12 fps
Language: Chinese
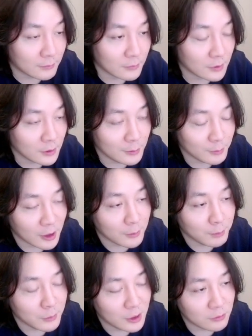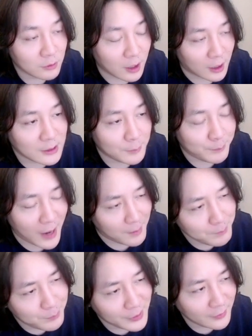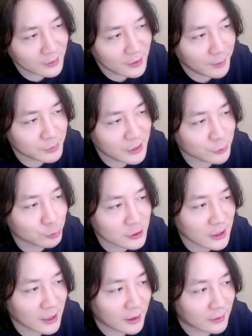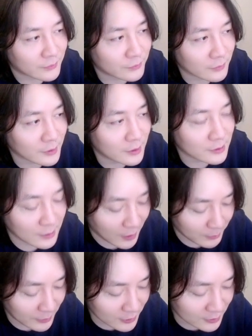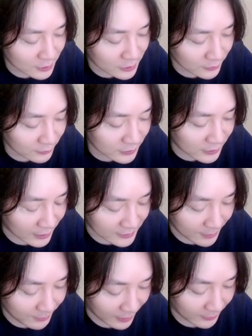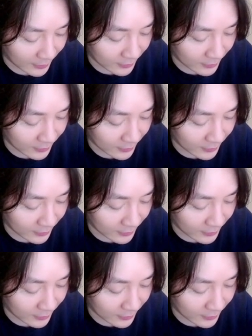一门和麋鹿好像在旁边，他们不在桌上，在旁边吃东西还是干嘛的？